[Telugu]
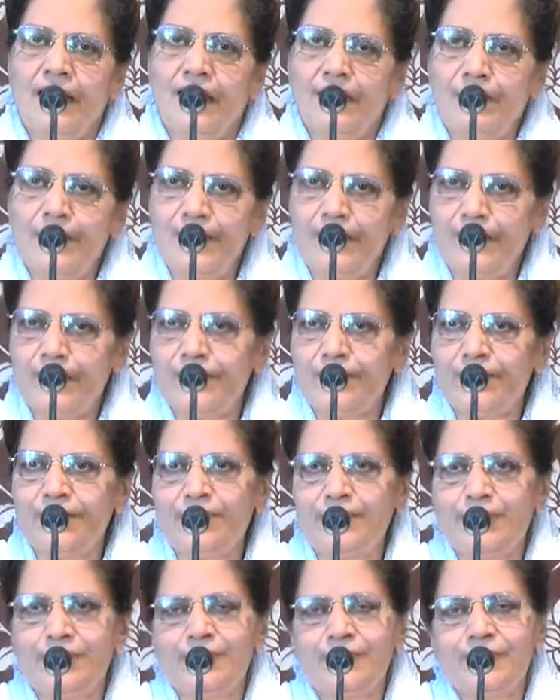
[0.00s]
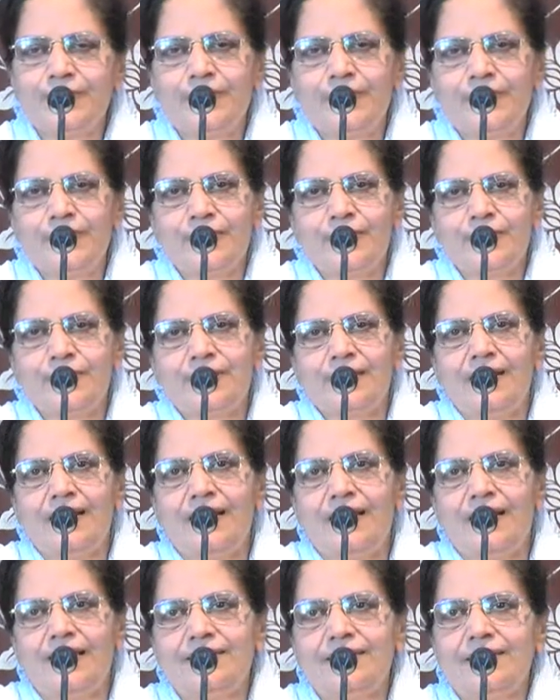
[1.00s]
అప్పుడు ఈ గృహము
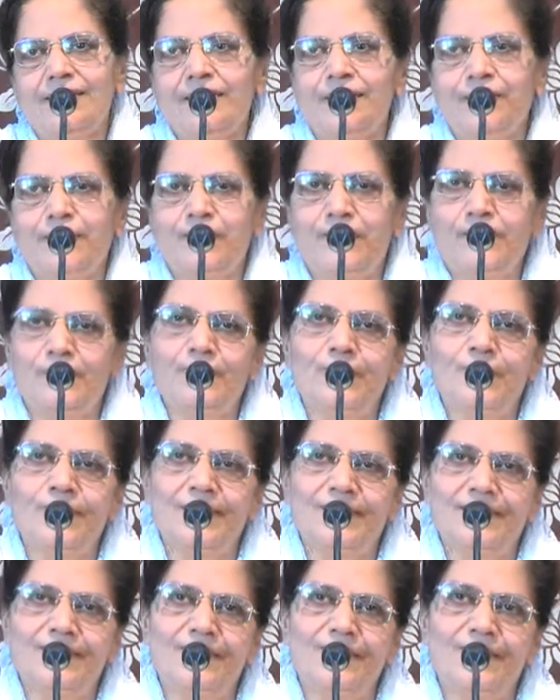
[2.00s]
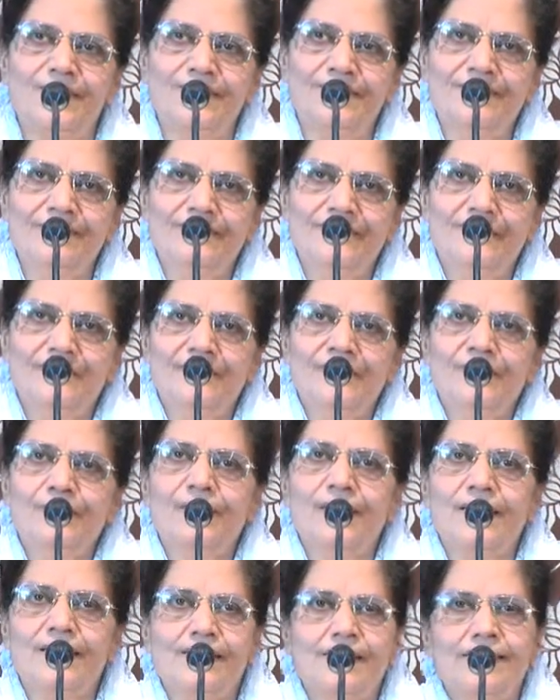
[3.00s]
చాలా ఆతిథ్యము ప్రభువుకి ఇచ్చినట్టు
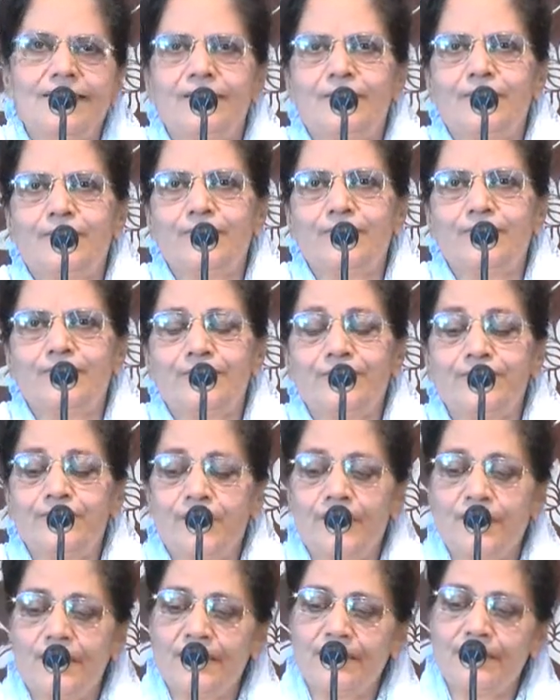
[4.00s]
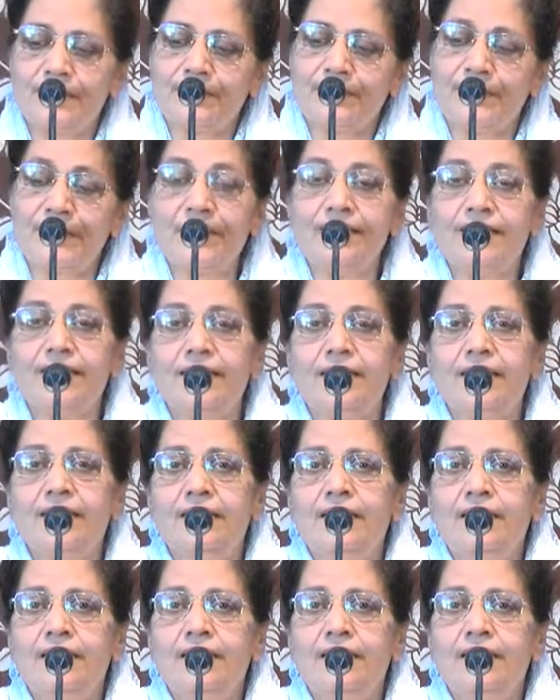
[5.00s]
మనకు అర్థమవుతుంది పైగా